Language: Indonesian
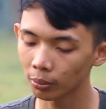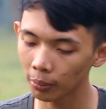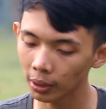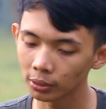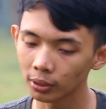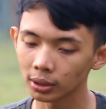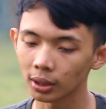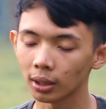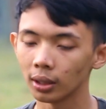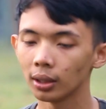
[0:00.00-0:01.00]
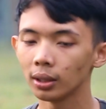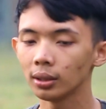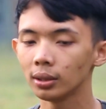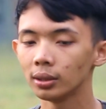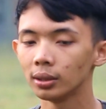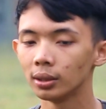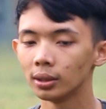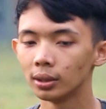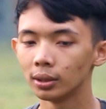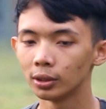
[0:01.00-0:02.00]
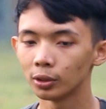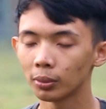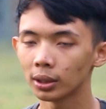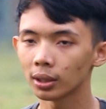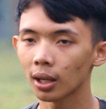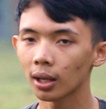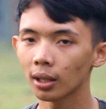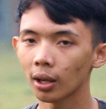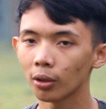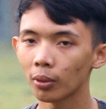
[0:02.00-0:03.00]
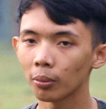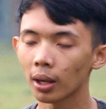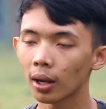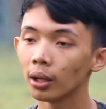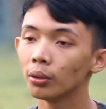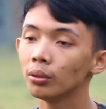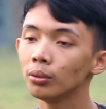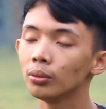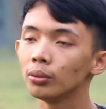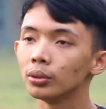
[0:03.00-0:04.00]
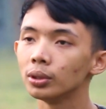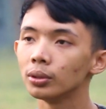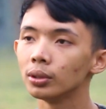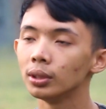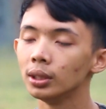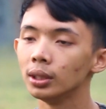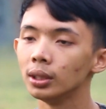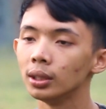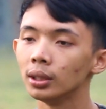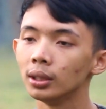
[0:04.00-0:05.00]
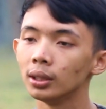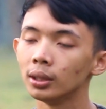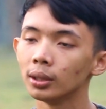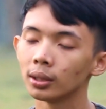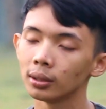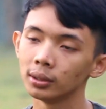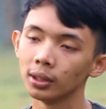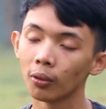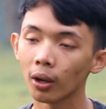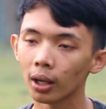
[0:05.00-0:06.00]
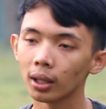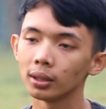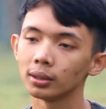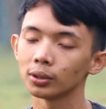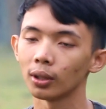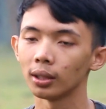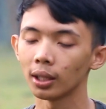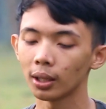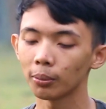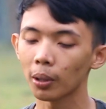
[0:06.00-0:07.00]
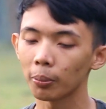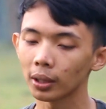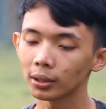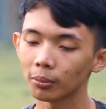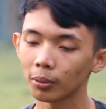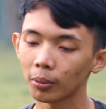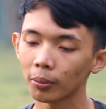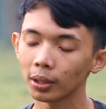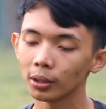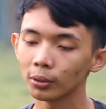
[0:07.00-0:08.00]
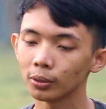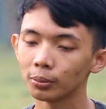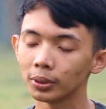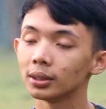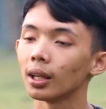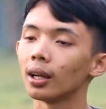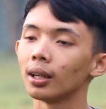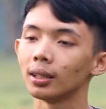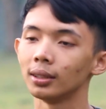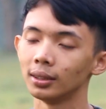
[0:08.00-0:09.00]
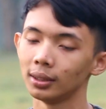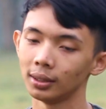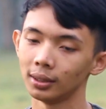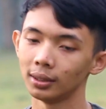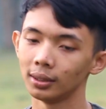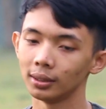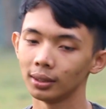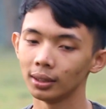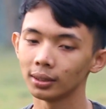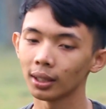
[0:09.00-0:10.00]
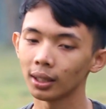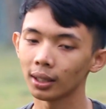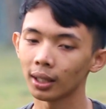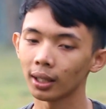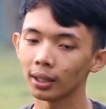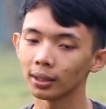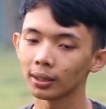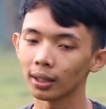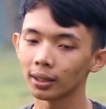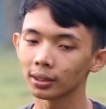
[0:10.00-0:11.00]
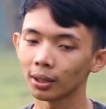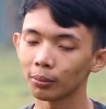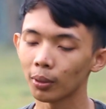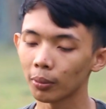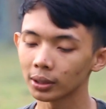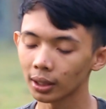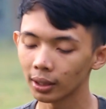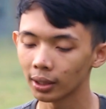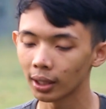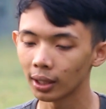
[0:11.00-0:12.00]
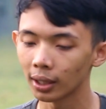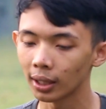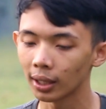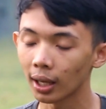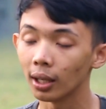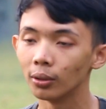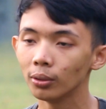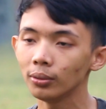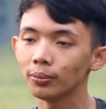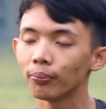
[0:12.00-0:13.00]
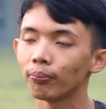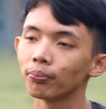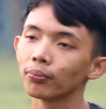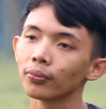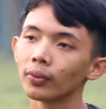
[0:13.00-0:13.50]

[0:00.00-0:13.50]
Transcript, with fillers: ketemu mamah juga sering. Cuma sekarang kalau mamah kandung di Jawa, soalnya papa sama mamah itu pisah. Jadi saya cerita sama mama saya yang kandung,